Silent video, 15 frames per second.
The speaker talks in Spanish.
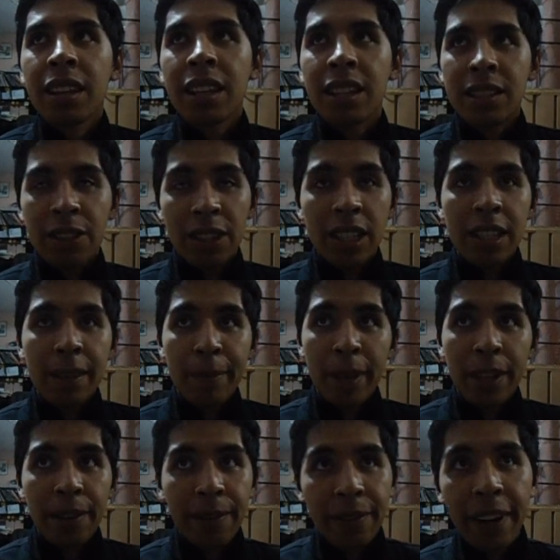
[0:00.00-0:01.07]
canciones de
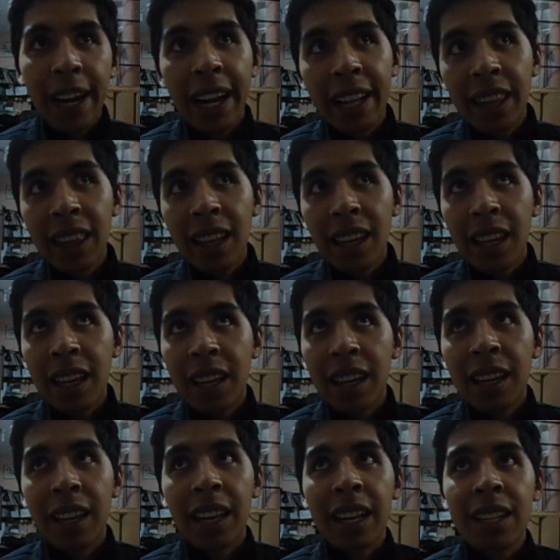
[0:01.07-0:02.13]
Pedro
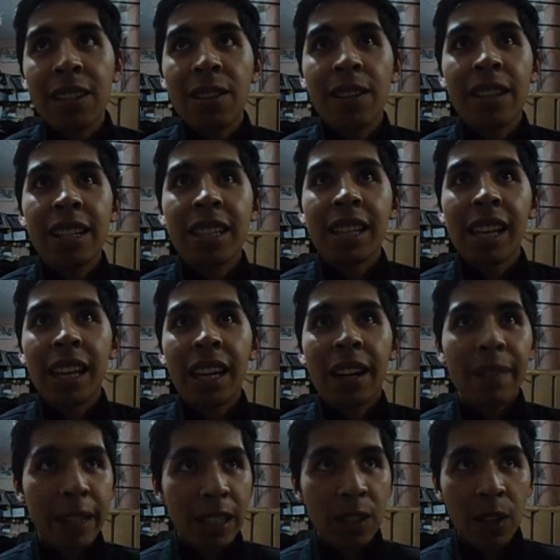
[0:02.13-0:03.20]
Infante, canciones de
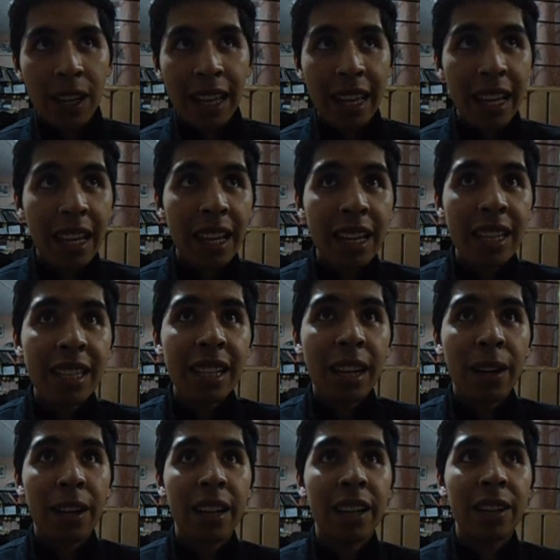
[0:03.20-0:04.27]
Javier Solís,
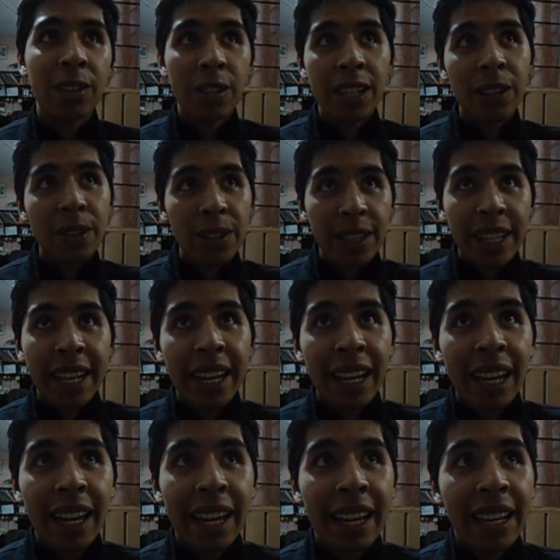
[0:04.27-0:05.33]
José
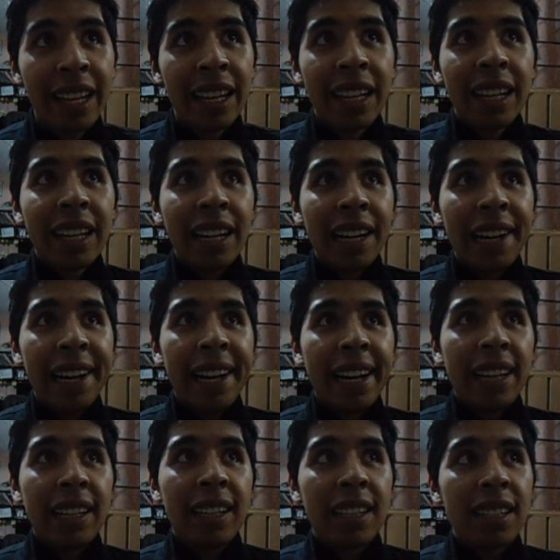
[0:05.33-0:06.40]
José.
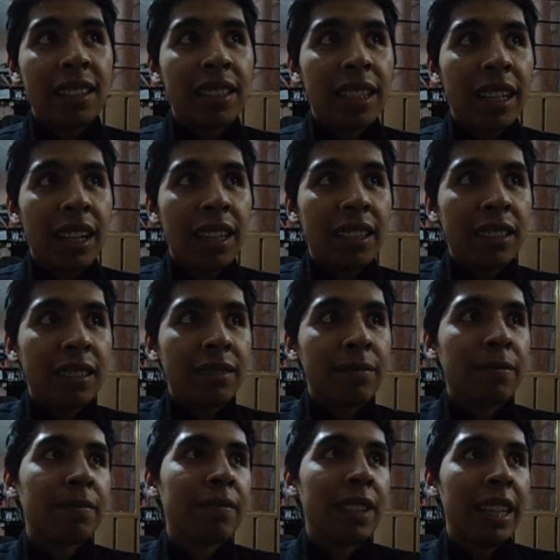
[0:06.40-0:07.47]
Ah, ah,
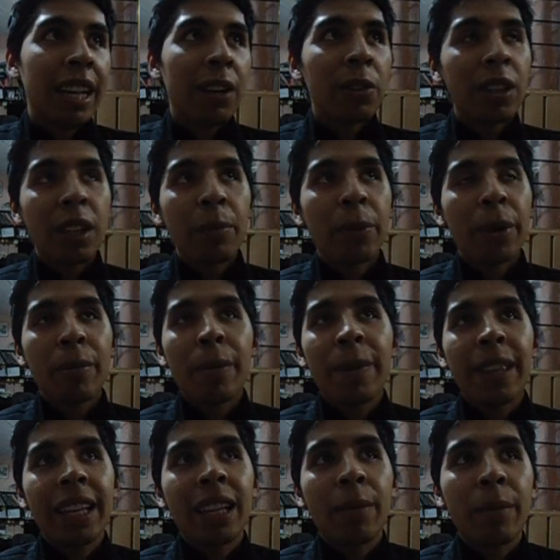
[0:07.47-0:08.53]
en algún tiempo de mi
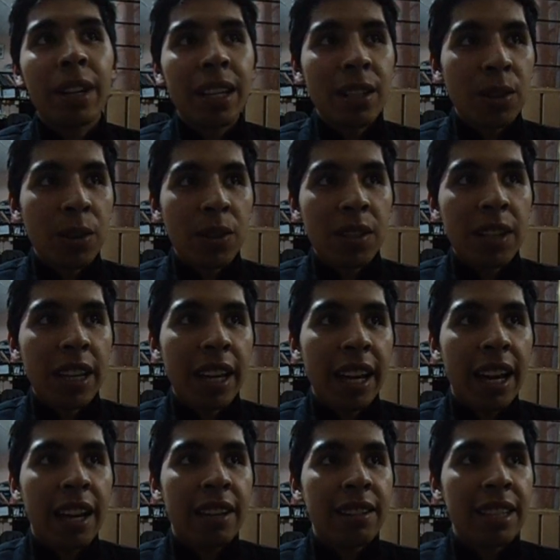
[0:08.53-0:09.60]
vida también escuché
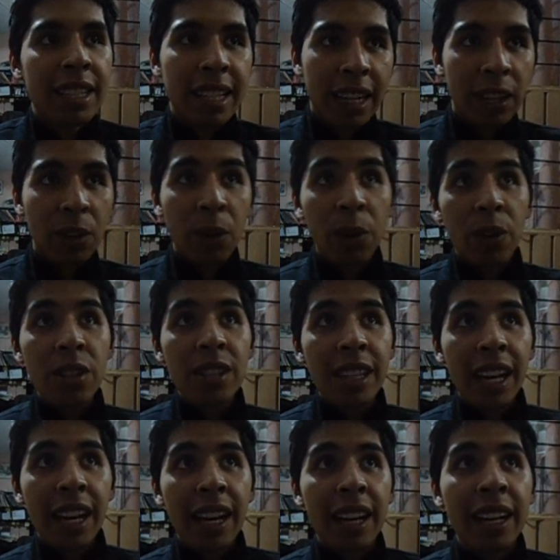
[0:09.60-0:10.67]
a César
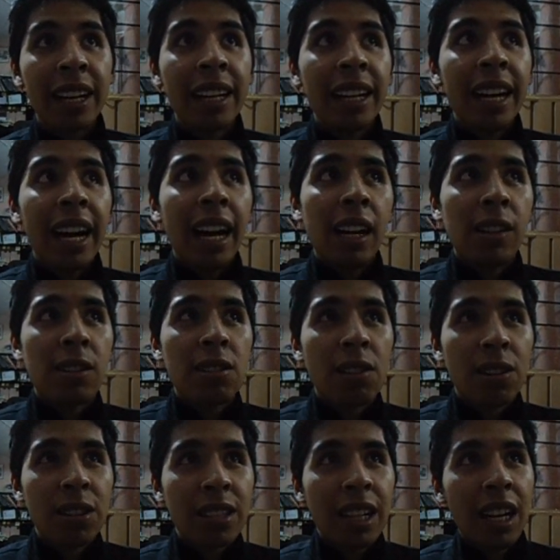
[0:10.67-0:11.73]
Costa a los
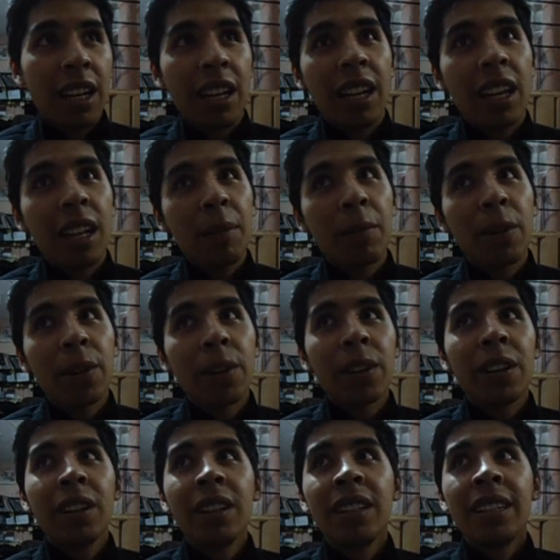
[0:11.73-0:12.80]
locos del ritmo.